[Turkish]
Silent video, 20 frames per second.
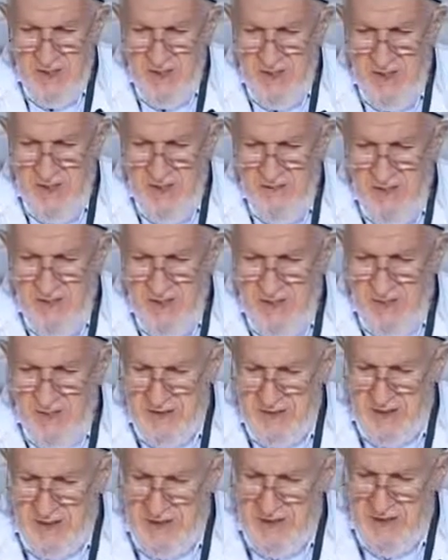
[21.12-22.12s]
ehli
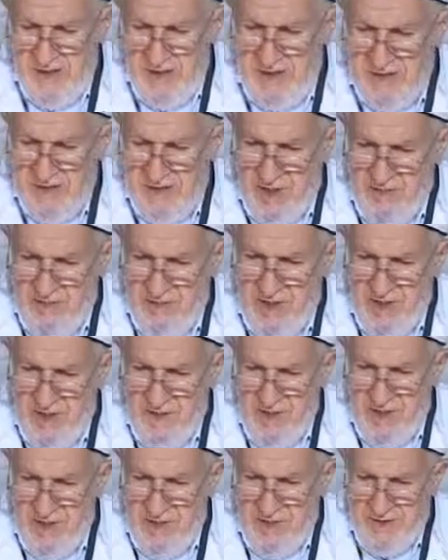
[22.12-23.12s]
beyt, el, asab
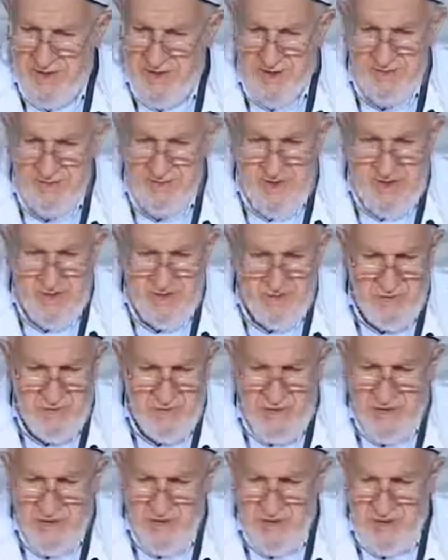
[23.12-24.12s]
etbaları
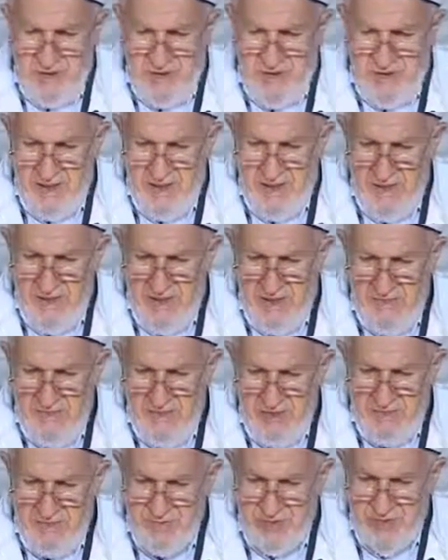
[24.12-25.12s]
rıdvanullahi teala aleyhi
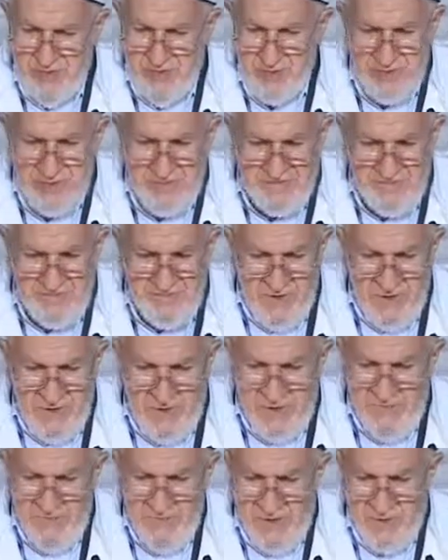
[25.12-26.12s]
mecmainin
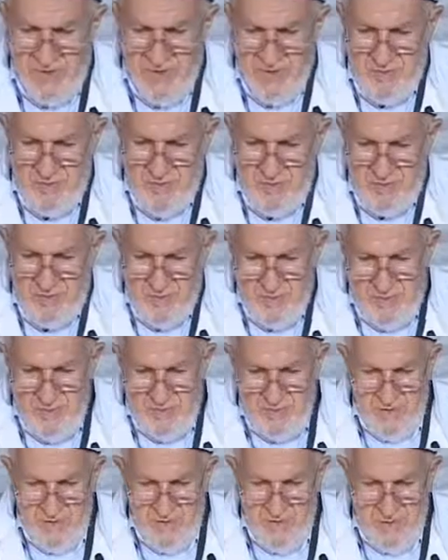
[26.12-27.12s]
bil cümle
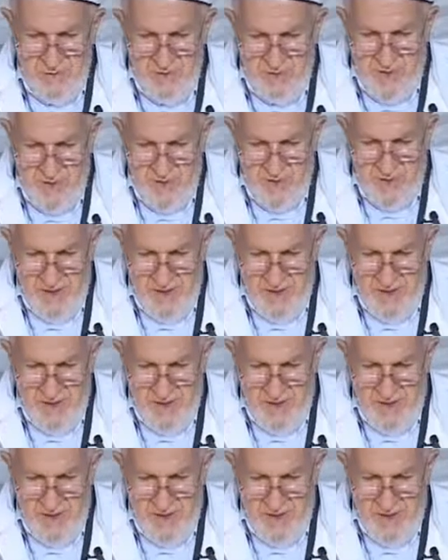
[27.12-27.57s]
mümin ve Müslüman